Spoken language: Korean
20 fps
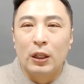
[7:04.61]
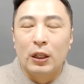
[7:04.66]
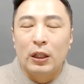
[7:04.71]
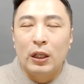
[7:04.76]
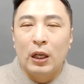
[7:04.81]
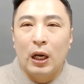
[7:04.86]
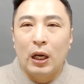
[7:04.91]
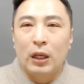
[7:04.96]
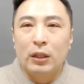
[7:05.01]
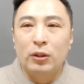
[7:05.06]

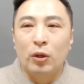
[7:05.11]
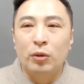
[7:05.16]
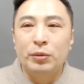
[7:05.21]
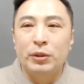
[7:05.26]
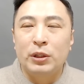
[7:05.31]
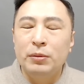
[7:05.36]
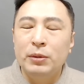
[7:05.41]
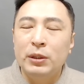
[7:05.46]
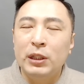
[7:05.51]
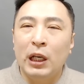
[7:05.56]
야, 여러분
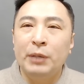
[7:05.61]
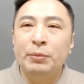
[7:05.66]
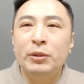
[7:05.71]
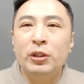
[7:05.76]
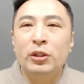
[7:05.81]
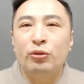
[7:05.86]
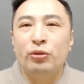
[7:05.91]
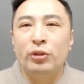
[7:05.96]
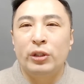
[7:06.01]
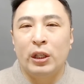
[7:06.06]
진짜
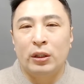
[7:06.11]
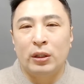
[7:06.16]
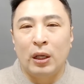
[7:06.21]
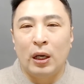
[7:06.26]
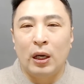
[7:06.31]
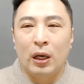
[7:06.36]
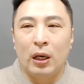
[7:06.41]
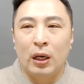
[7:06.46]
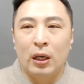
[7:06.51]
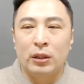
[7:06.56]
힘들 수
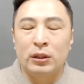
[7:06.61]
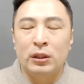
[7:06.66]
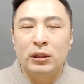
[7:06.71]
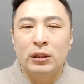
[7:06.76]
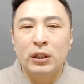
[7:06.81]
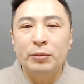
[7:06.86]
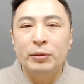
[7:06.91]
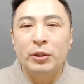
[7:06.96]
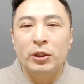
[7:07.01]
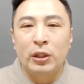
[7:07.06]
있겠다.
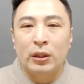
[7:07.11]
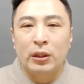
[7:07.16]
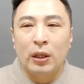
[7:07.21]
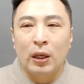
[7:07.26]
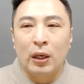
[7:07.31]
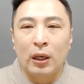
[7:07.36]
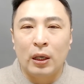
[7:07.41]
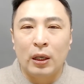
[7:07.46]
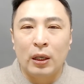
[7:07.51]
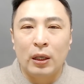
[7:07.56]
진짜
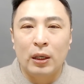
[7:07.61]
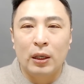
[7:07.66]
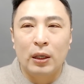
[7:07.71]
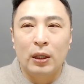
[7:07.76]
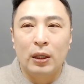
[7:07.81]
힘드시겠다.